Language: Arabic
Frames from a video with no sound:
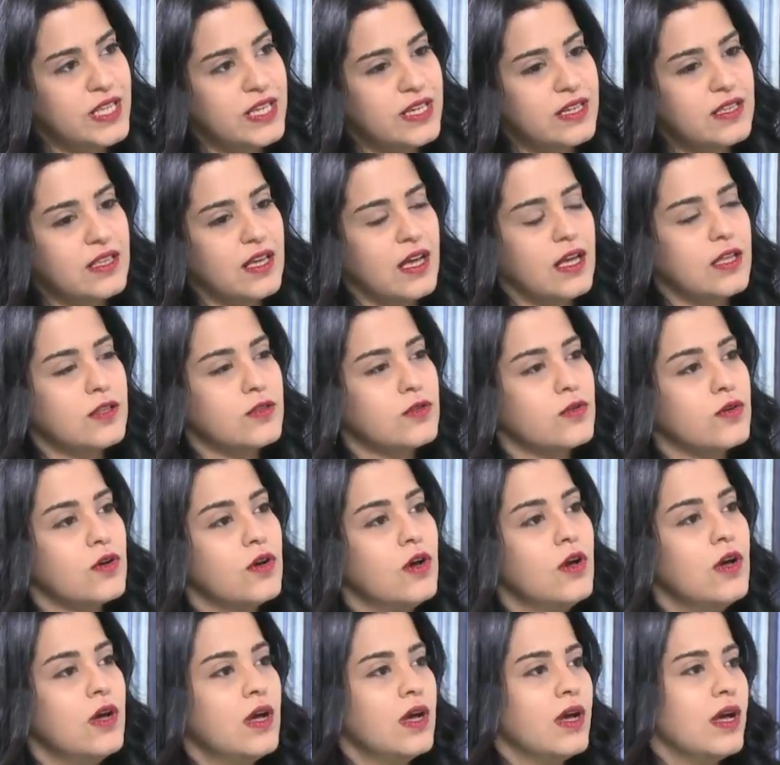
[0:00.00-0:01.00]
ليه
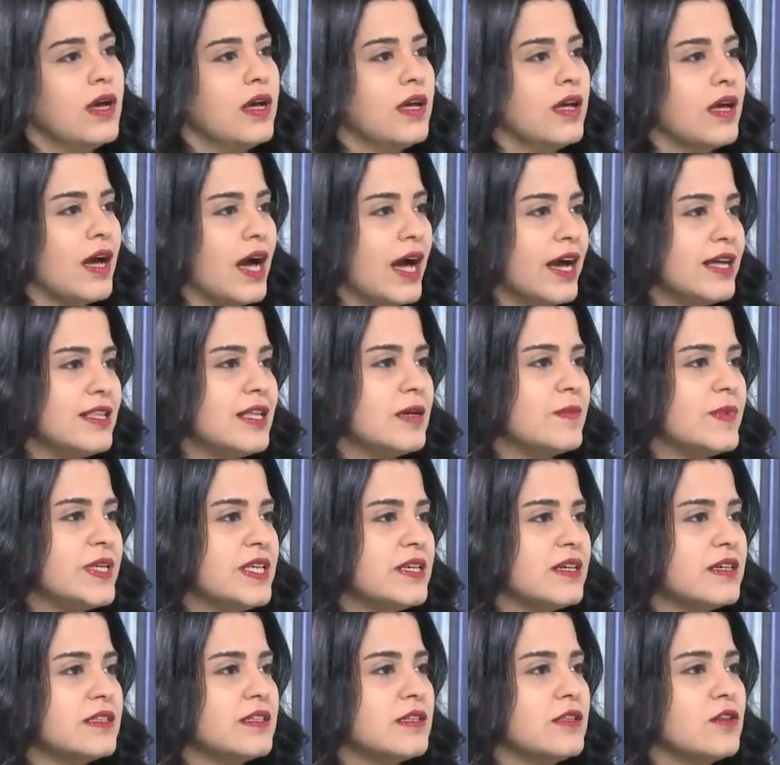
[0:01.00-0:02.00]
لانه آه،
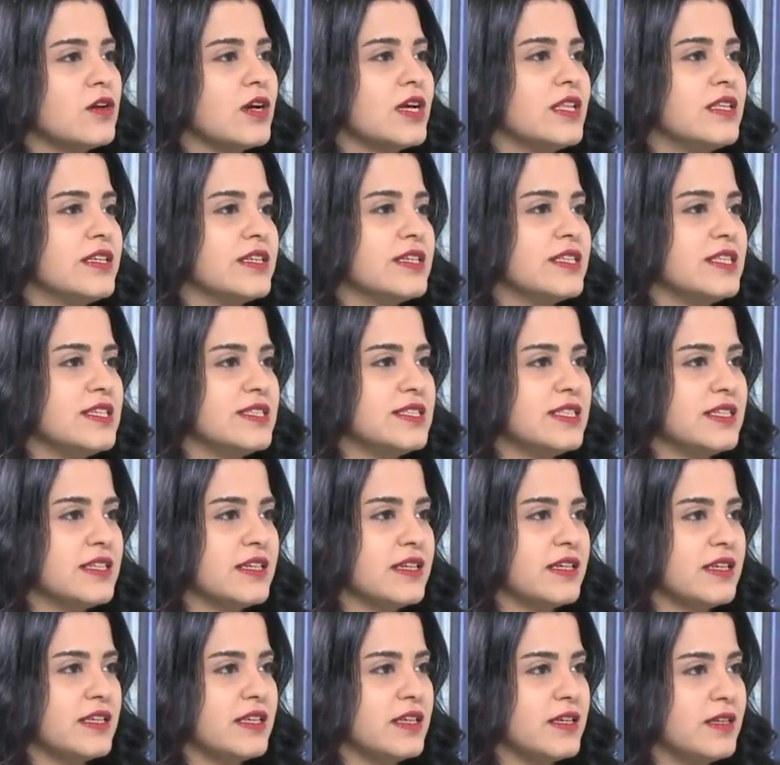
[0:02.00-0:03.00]
عالميا اللغه
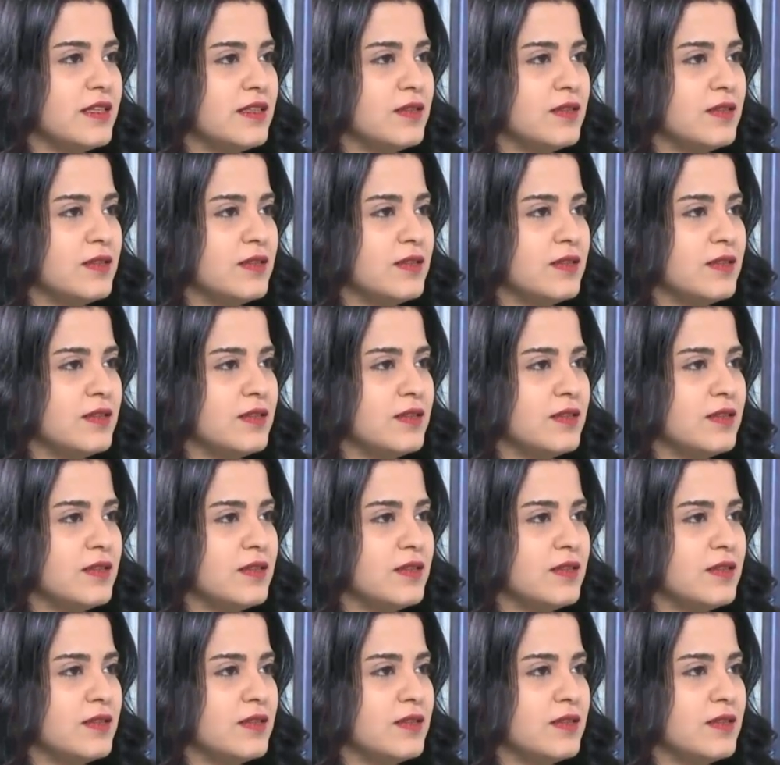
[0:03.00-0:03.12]
الانجليزيه هي